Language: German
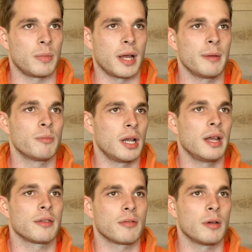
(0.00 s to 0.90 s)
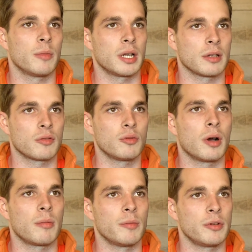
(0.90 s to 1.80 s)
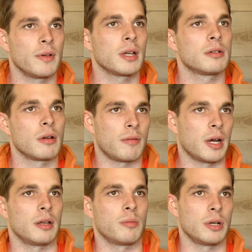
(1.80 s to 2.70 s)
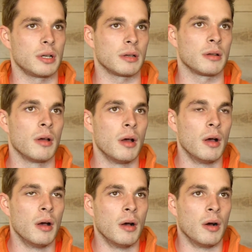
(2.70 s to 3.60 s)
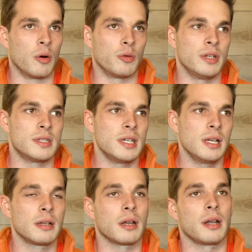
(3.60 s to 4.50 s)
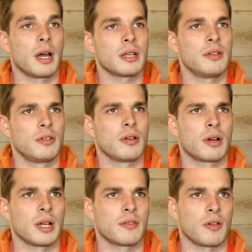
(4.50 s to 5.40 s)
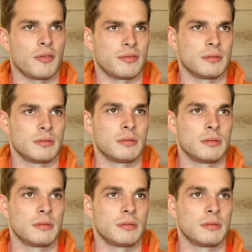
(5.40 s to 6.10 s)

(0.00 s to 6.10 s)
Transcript: bleiben. Man lernt zwar immer dazu, aber mich wirklich noch weiterbilden. Und die Ziele danach, die sind noch ganz offen.